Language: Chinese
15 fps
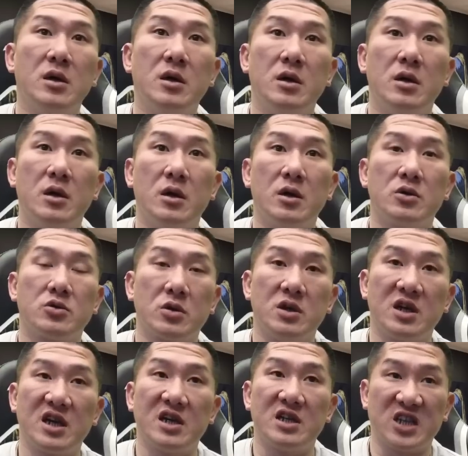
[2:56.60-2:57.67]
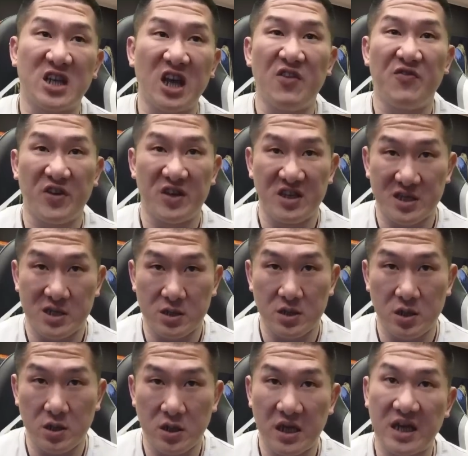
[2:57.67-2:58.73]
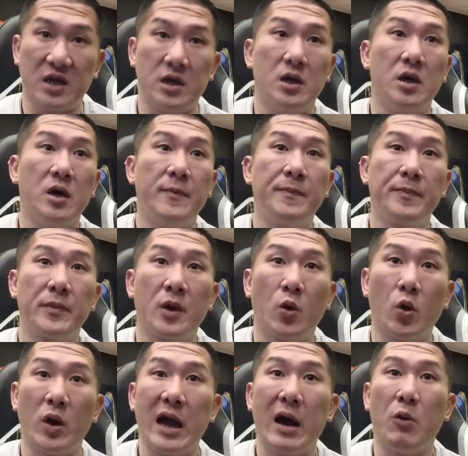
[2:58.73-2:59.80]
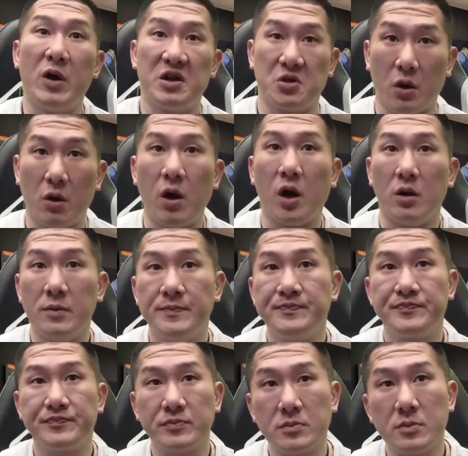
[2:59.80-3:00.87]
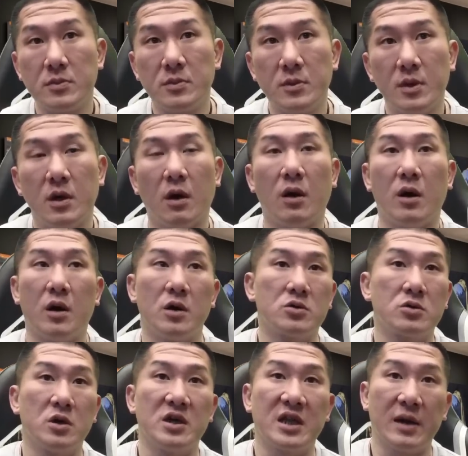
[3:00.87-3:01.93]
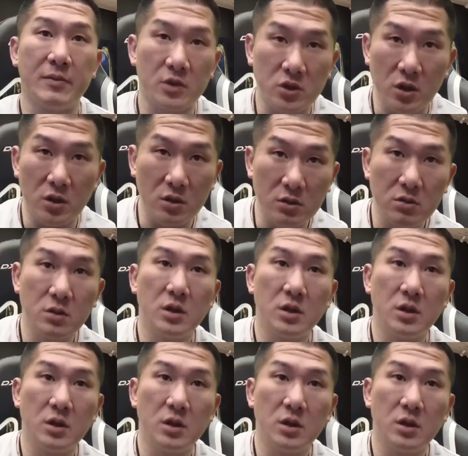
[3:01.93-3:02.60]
呃，所以那个气氛是那个火药味浓厚，哦，所以他们就